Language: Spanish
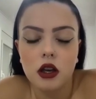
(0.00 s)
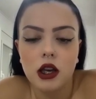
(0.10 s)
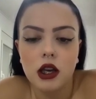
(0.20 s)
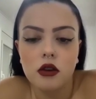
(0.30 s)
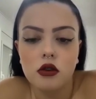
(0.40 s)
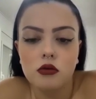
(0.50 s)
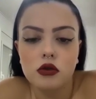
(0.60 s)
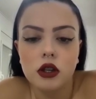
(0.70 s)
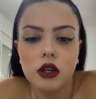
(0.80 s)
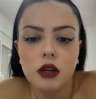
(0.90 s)
Eh, yo
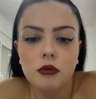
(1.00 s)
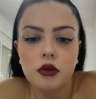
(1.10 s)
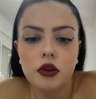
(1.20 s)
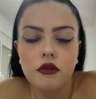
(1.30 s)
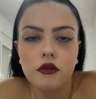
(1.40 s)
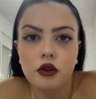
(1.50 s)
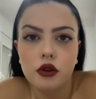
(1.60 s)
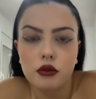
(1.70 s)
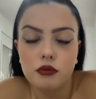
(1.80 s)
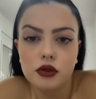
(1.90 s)
busqué por
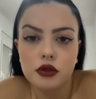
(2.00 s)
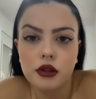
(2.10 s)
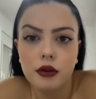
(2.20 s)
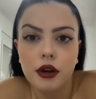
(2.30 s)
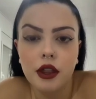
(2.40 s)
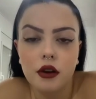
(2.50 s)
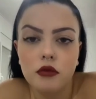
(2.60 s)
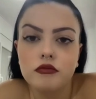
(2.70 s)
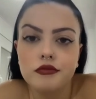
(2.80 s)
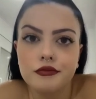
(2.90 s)
Infojobs, la
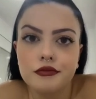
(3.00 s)
verdad.